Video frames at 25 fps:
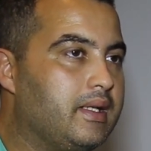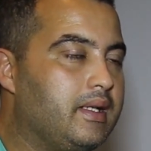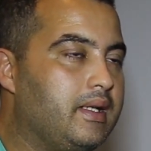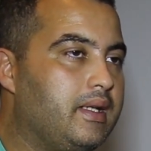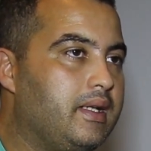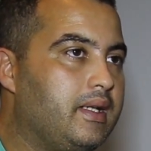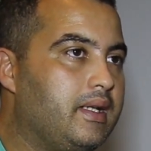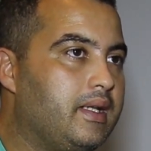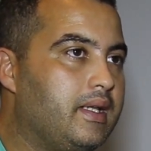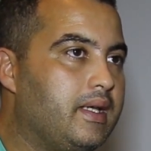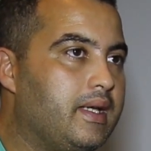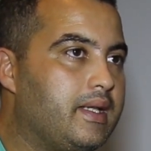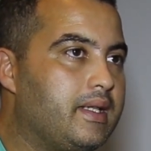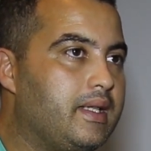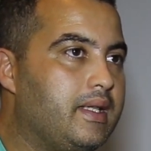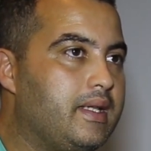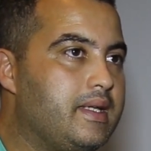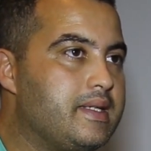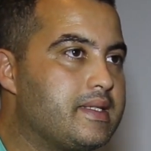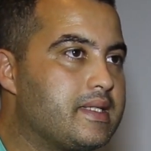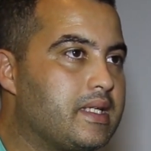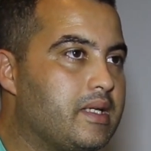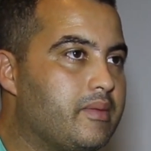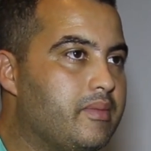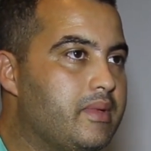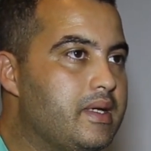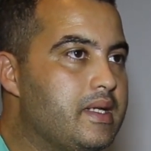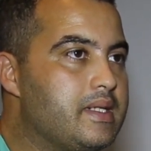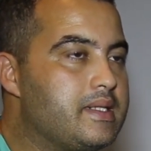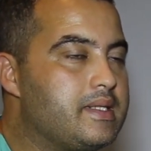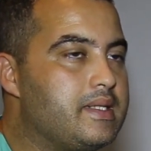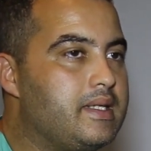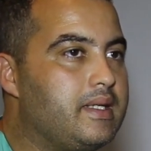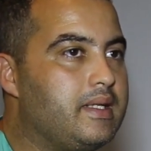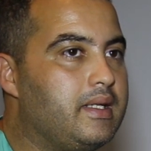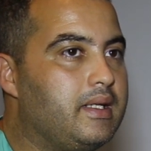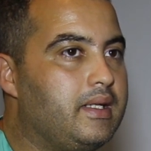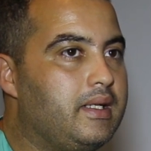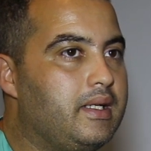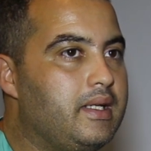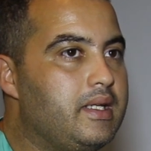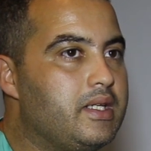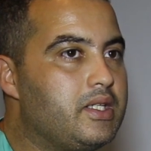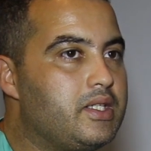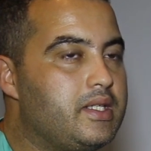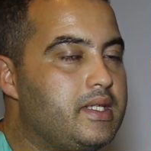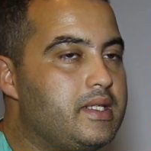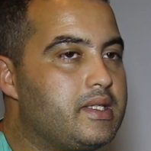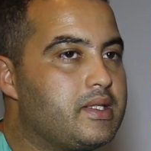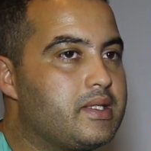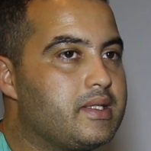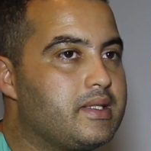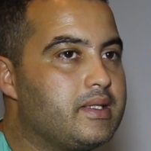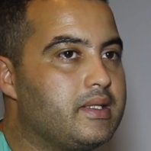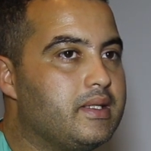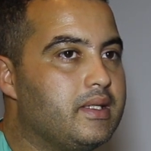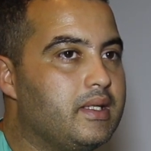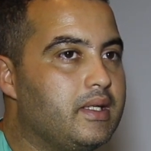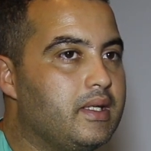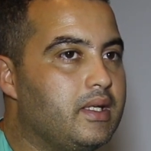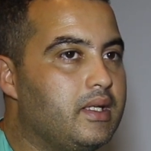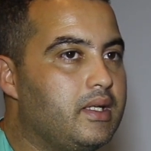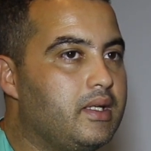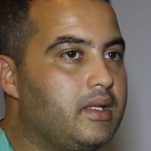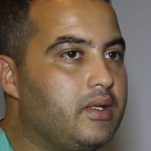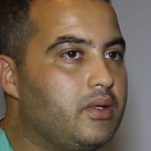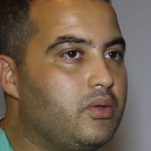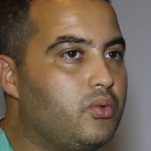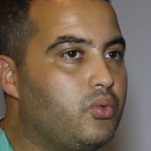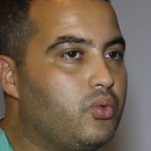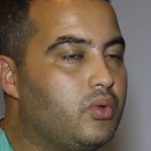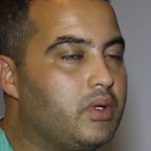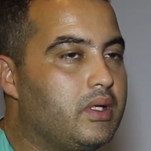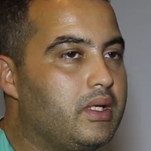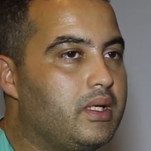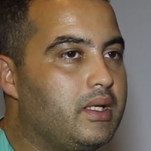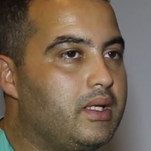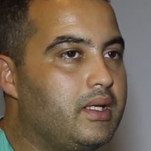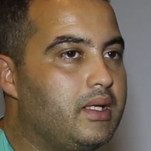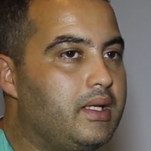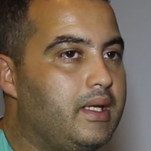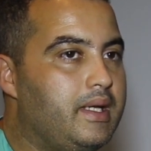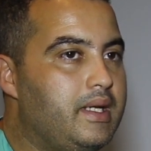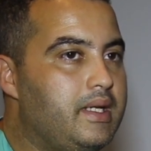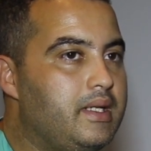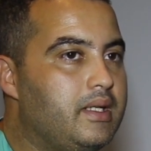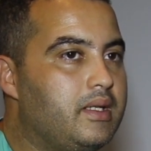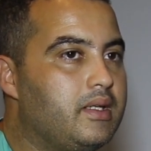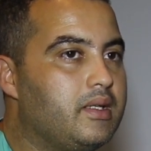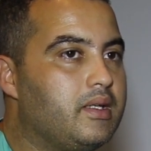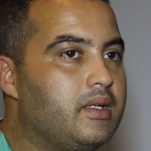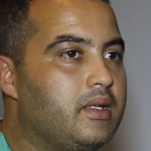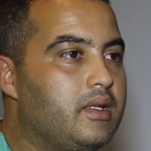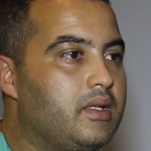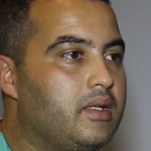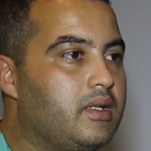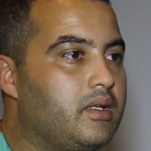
لهذه الاصابات علاش حيت هو العين